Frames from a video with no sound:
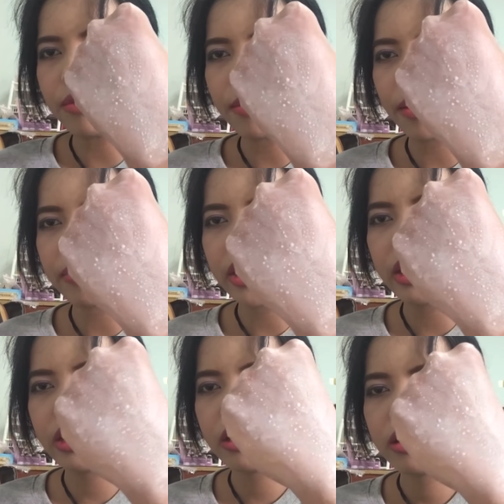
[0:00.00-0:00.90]
เป็นแบบ
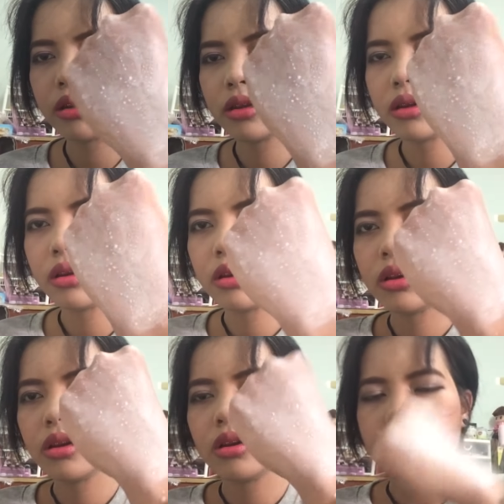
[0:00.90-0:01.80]
นี้
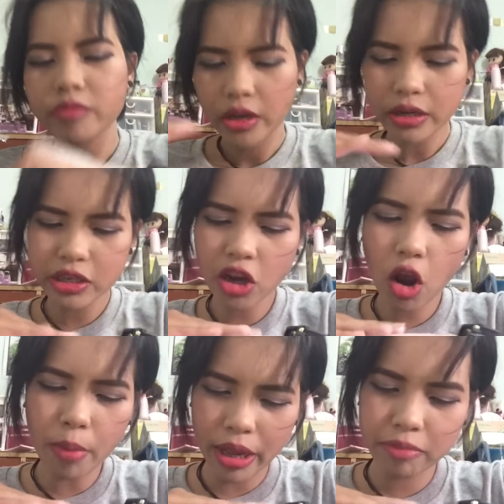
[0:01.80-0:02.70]
คือช
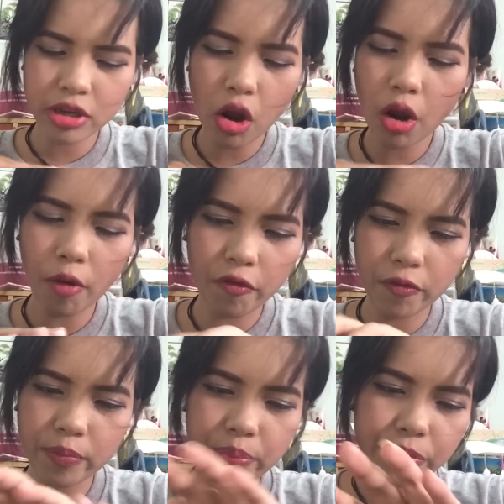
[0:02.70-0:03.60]
อบอะเอฟชอบ
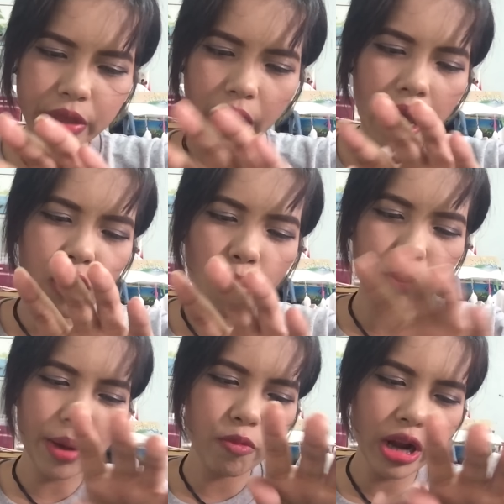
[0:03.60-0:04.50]
อารม
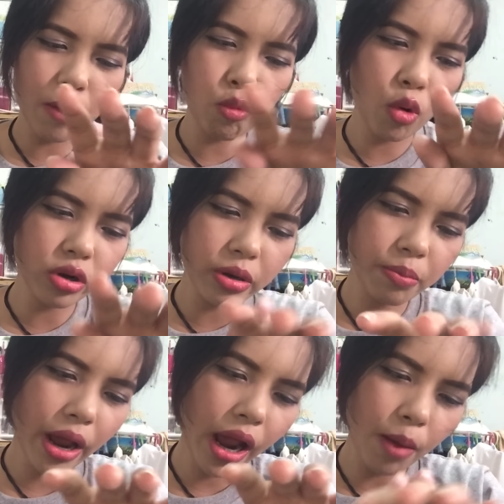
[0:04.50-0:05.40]
ณ์แบบเวลาวน
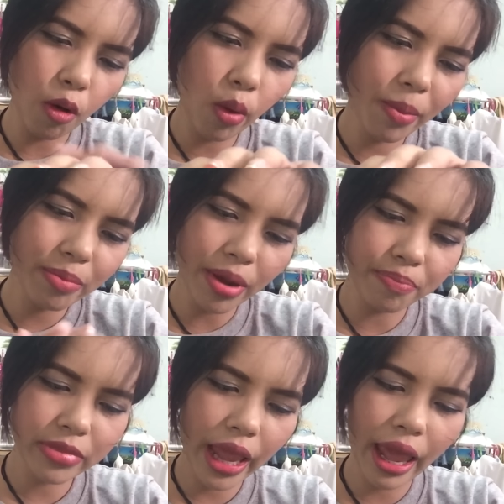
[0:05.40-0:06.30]
มาก เพราะว่ามันแบ
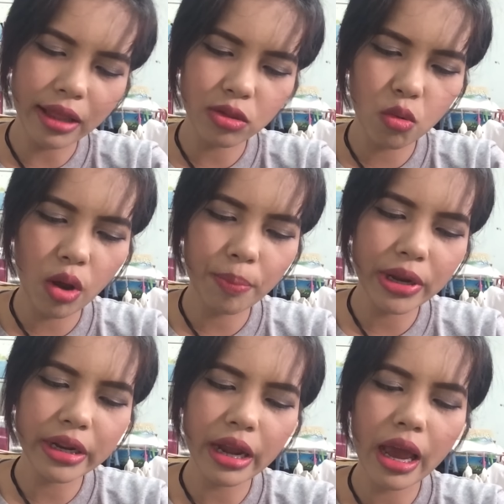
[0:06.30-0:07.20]
บแตกตัว
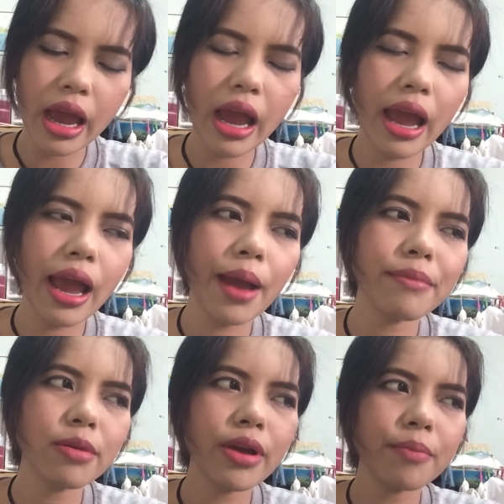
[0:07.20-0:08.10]
เป็น
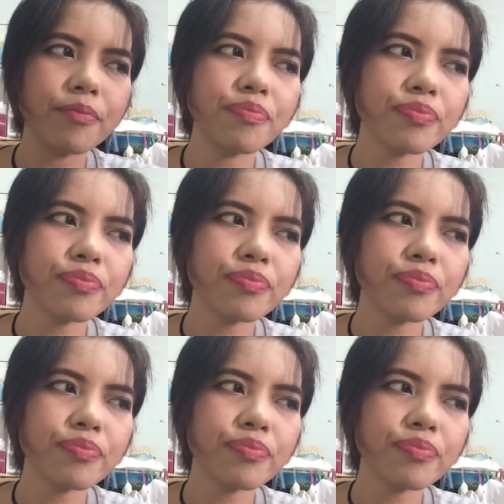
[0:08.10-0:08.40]
น้ำแล้วแบบ